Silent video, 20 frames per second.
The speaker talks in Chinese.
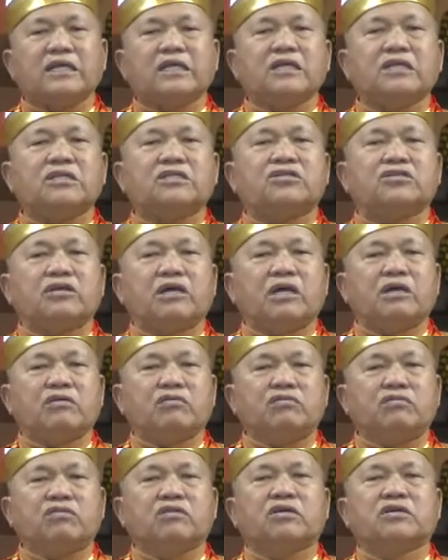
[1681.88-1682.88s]
你觉
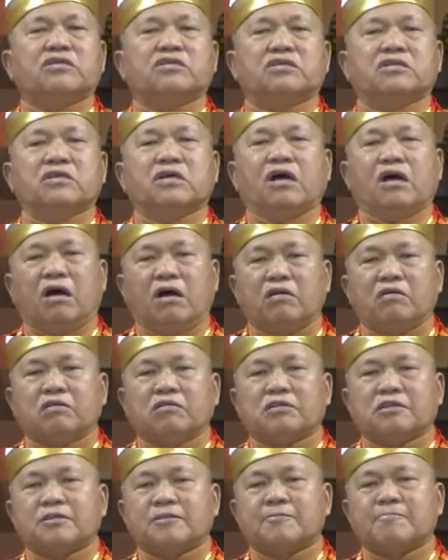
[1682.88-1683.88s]
悟了之后，
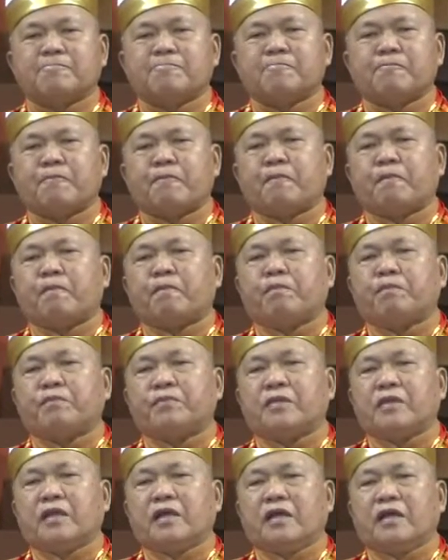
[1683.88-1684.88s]

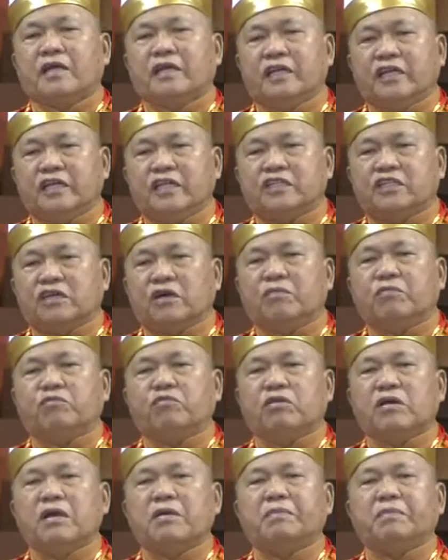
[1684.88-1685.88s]
你就
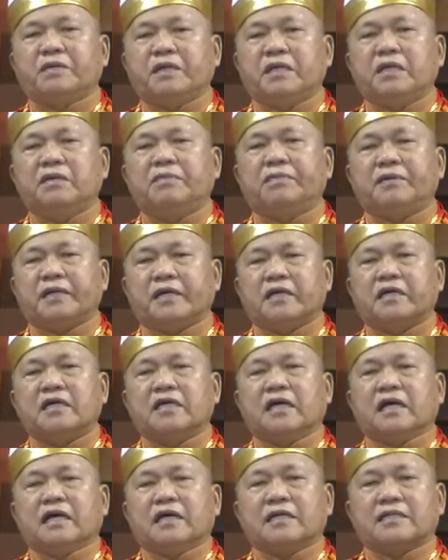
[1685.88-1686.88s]
不会批评
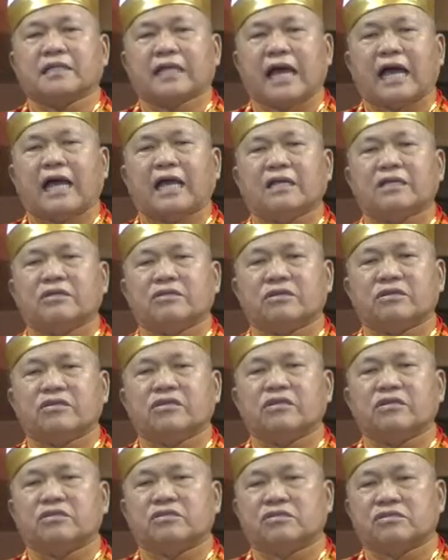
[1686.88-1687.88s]
他人
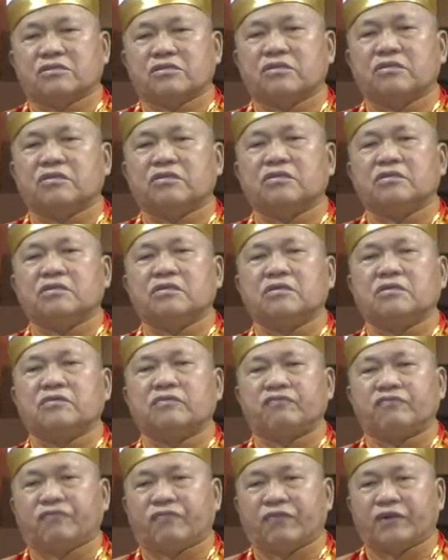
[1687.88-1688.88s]
的是
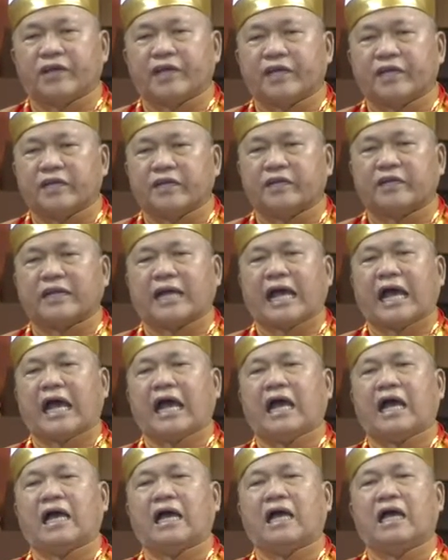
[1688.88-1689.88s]
非了
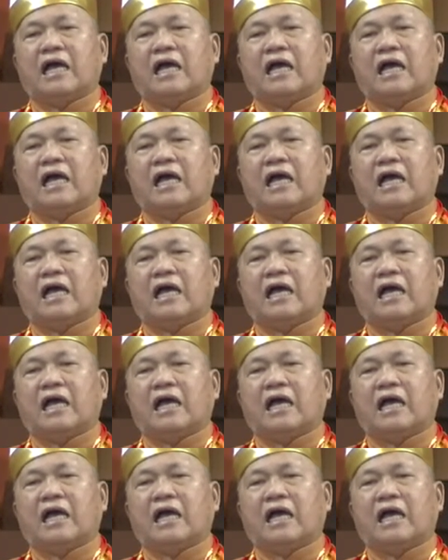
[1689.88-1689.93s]
啦。